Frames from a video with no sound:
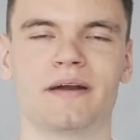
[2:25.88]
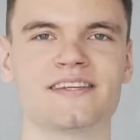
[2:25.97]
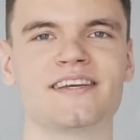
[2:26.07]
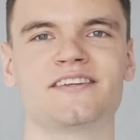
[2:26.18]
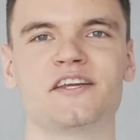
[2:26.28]

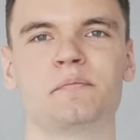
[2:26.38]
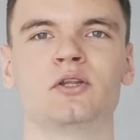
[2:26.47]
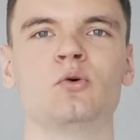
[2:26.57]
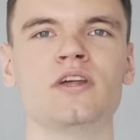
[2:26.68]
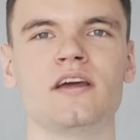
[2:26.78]
Процессы и
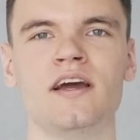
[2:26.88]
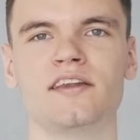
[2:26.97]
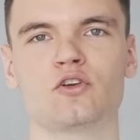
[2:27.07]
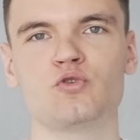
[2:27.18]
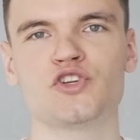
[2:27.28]
потоки —
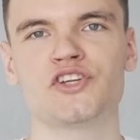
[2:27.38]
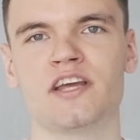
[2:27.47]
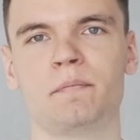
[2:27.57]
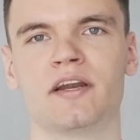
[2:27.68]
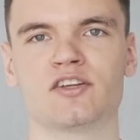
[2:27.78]
это сущности
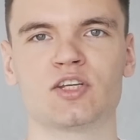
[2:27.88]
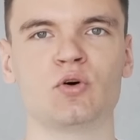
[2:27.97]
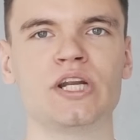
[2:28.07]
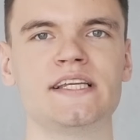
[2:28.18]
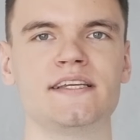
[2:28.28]

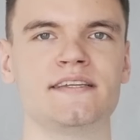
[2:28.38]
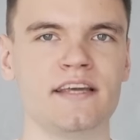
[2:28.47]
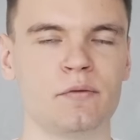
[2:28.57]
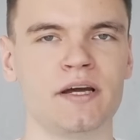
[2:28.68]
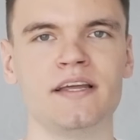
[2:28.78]
операционной
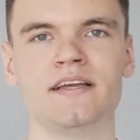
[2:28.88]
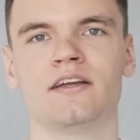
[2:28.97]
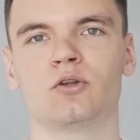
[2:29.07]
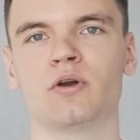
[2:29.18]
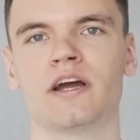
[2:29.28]
системы. И
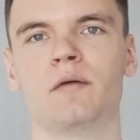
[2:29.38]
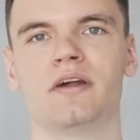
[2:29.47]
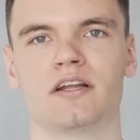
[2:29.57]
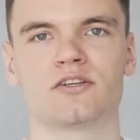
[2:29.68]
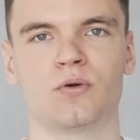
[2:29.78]
только
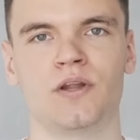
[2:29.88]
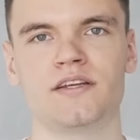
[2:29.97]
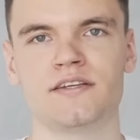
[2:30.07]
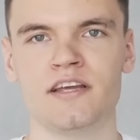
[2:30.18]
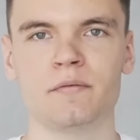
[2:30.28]
операционная
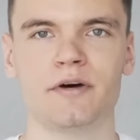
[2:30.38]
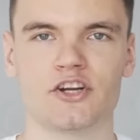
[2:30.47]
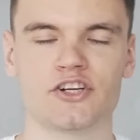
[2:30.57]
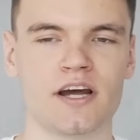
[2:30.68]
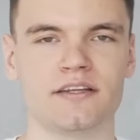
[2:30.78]
система
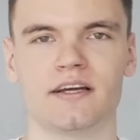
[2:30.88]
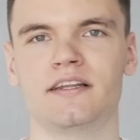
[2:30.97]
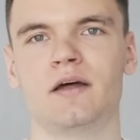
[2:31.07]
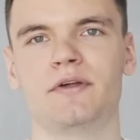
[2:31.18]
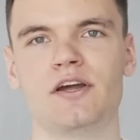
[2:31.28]
решает,
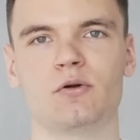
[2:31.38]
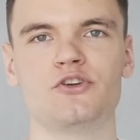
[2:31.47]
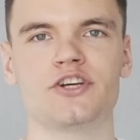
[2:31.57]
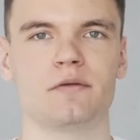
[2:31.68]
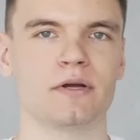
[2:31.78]
когда
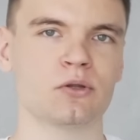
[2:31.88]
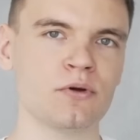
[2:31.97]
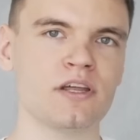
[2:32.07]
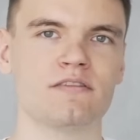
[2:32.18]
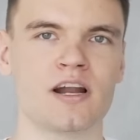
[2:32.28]
переключать
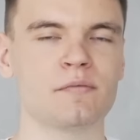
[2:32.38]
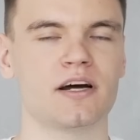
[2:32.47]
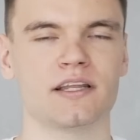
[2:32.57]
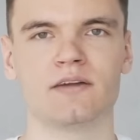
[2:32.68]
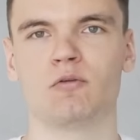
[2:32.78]
потоки в
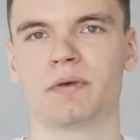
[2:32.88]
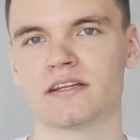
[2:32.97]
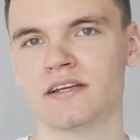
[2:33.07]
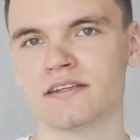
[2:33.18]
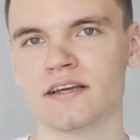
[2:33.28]
рамках одного
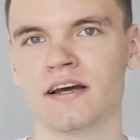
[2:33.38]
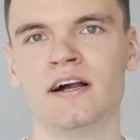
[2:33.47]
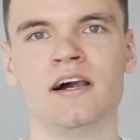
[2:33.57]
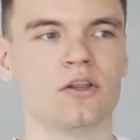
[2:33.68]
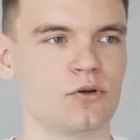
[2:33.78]
процесса.
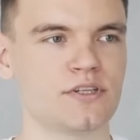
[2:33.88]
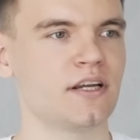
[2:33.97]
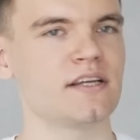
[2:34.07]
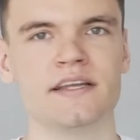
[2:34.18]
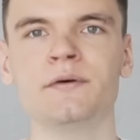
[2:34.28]
То есть
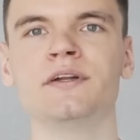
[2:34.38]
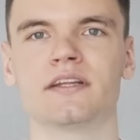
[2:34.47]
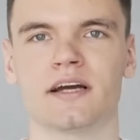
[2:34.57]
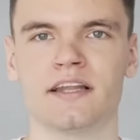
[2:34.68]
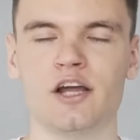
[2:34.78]
она сделает
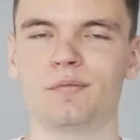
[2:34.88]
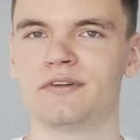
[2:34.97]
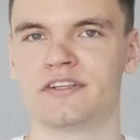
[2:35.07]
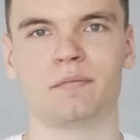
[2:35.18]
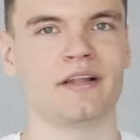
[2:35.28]
это, когда ей
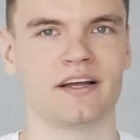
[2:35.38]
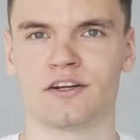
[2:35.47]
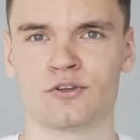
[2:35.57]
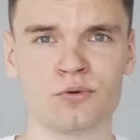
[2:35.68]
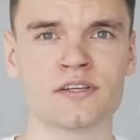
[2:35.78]

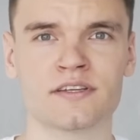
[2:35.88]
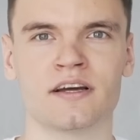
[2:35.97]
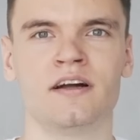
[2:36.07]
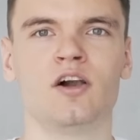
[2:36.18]
заблагорассудится.